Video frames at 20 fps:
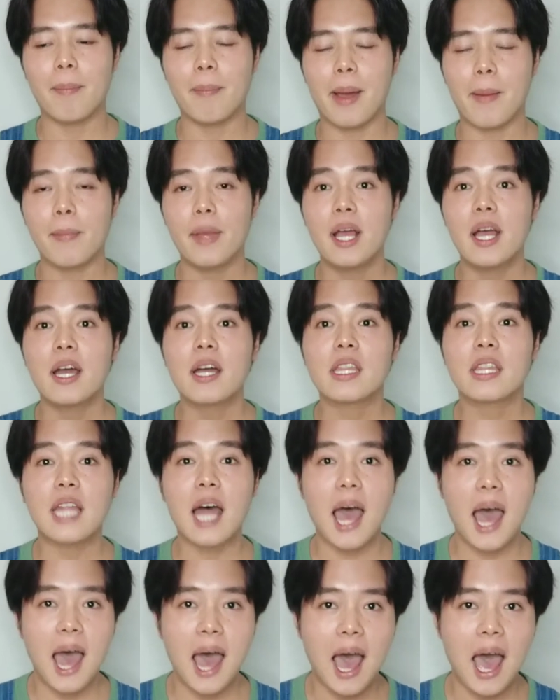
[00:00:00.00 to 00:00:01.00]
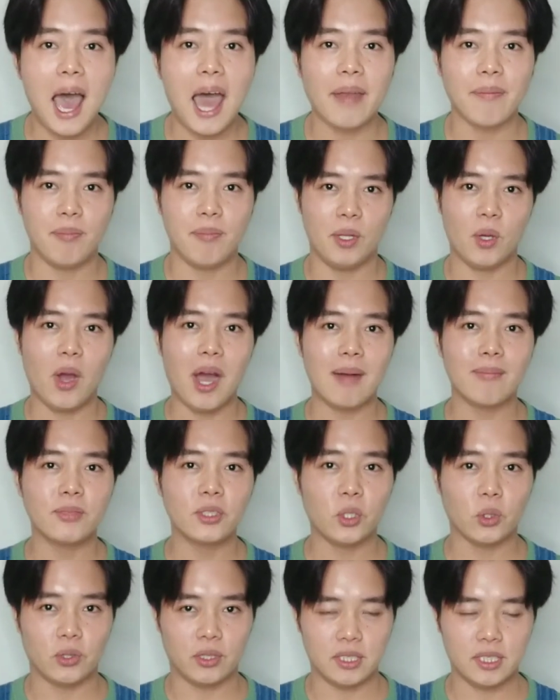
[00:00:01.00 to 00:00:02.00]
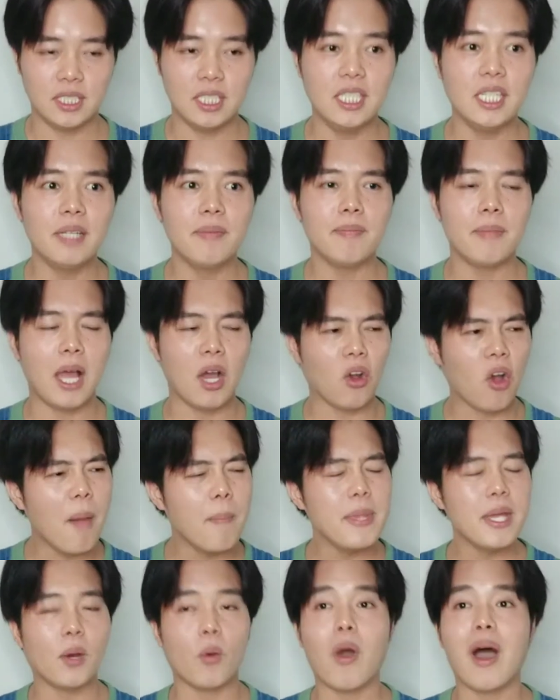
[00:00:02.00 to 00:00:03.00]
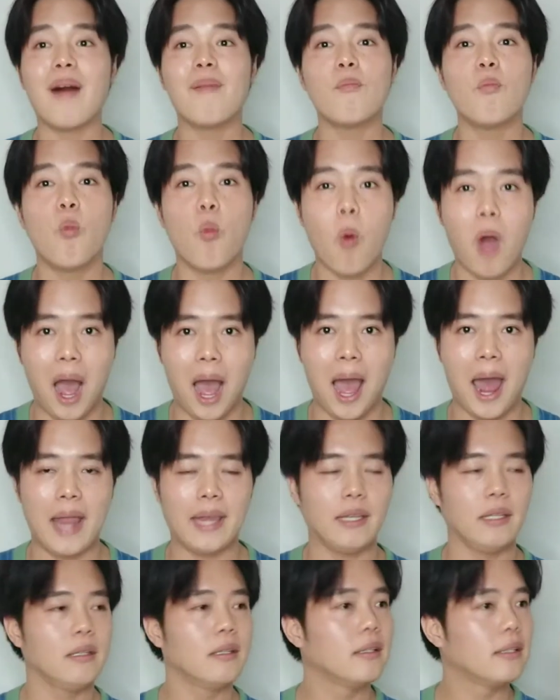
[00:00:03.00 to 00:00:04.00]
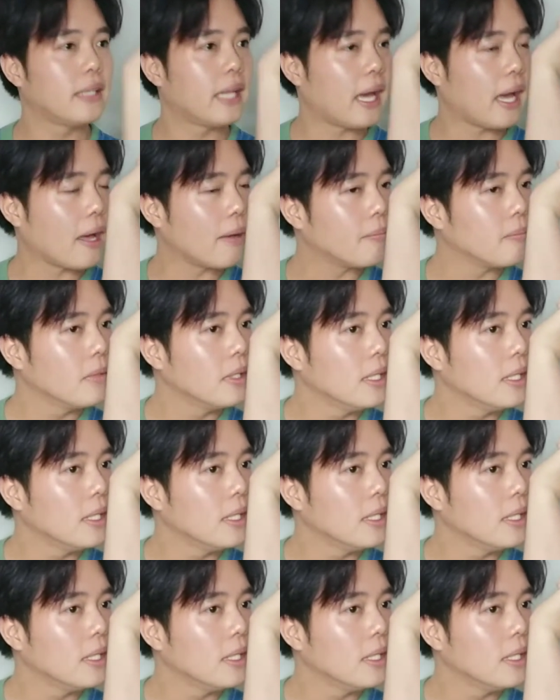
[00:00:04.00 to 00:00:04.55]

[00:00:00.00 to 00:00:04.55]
มแบบสะอาดมีความสดชื่น แล้วก็มีความหวานนะครับ